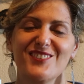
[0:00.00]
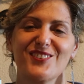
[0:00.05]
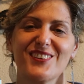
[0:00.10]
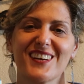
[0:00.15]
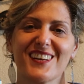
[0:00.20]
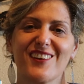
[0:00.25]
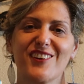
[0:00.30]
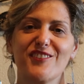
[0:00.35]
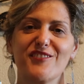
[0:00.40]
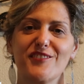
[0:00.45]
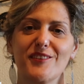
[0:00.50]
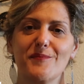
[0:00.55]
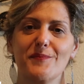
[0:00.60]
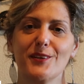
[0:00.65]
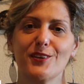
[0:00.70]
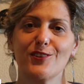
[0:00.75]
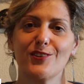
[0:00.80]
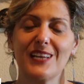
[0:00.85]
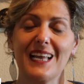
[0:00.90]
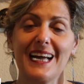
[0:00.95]
do canal
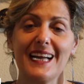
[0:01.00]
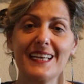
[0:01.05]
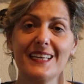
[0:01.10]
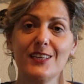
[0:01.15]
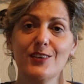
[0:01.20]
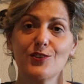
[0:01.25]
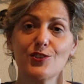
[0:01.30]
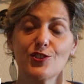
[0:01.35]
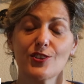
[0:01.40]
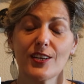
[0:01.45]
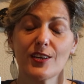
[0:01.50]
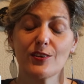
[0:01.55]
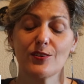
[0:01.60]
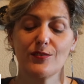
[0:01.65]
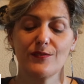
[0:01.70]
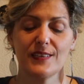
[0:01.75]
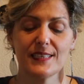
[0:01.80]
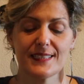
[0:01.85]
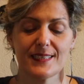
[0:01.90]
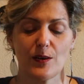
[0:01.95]
Enfermeira Online e hoje eu quero
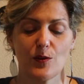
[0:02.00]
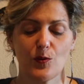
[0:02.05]
conversar